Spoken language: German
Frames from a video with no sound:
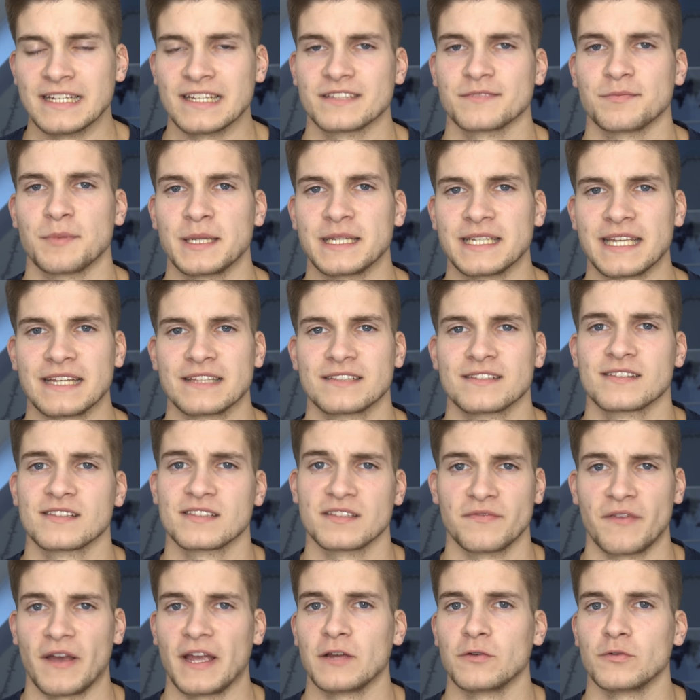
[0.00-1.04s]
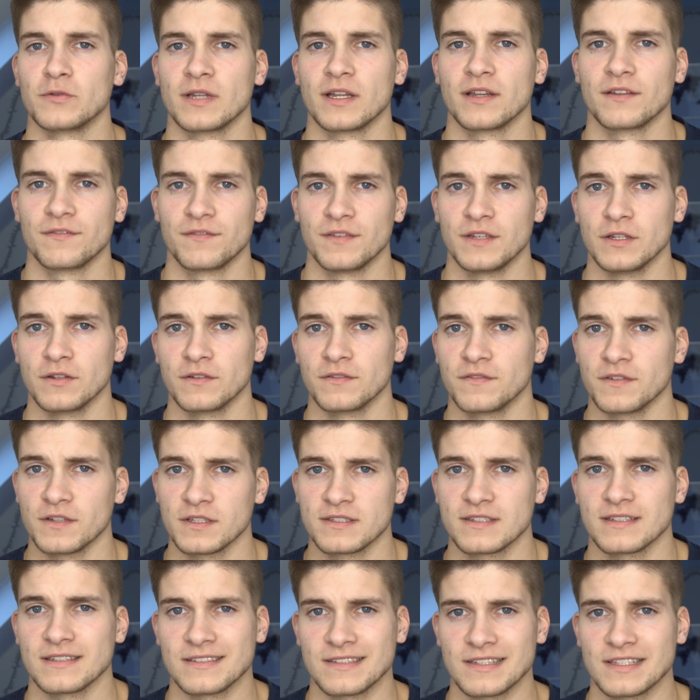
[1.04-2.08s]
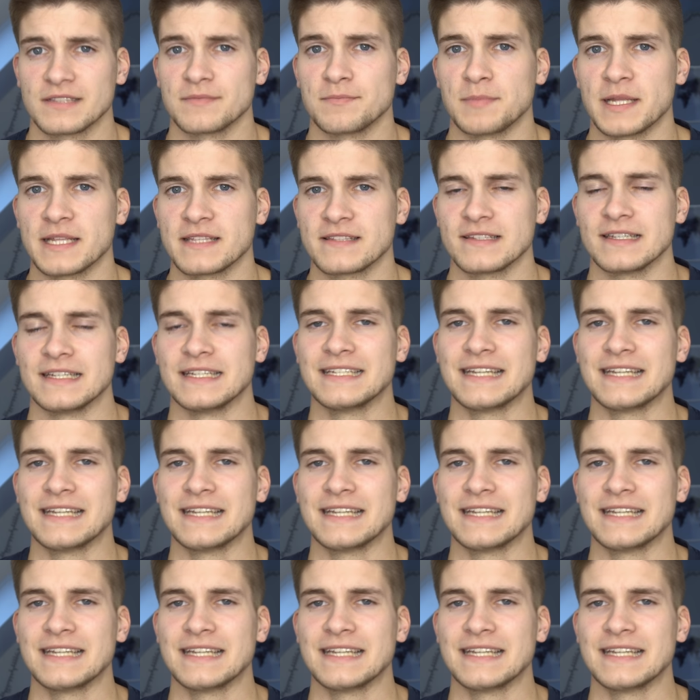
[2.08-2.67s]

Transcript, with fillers: dass man jetzt 244 Sitzplätze